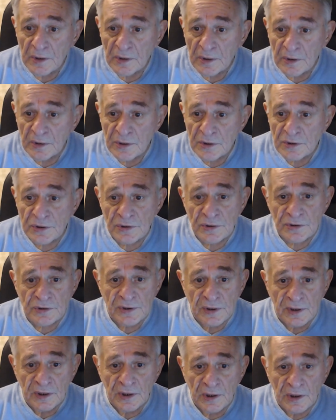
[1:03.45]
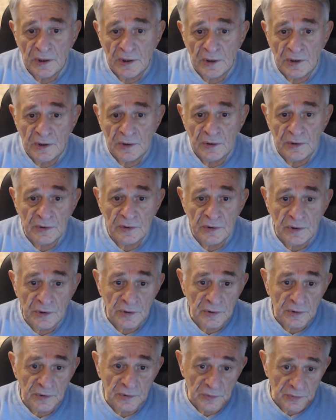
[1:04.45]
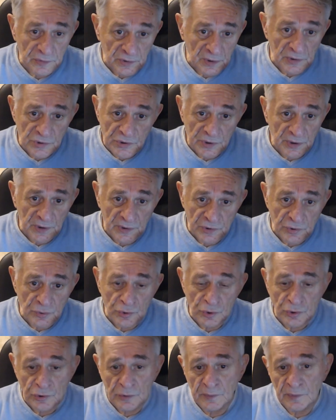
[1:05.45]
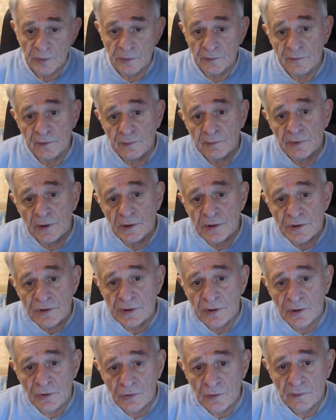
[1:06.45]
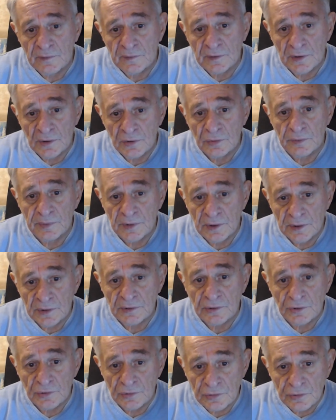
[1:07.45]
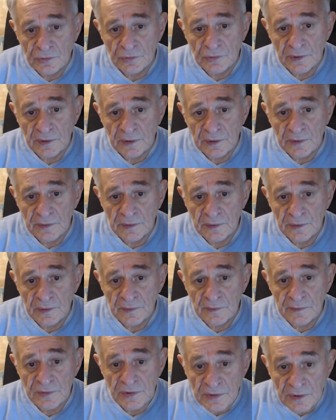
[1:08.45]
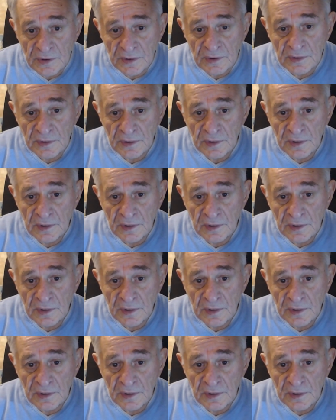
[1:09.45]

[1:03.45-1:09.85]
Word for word: и сестре. И также хочу, чтобы вы были здоровы и любили друг друга все.